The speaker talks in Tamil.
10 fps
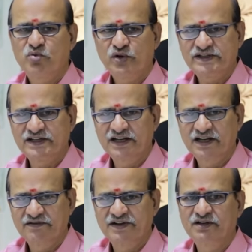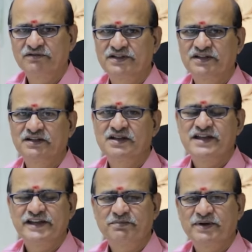போட்டிகளிலே வெல்லுவது
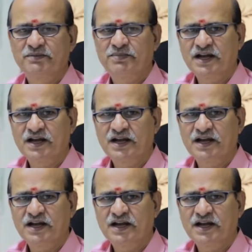இப்படி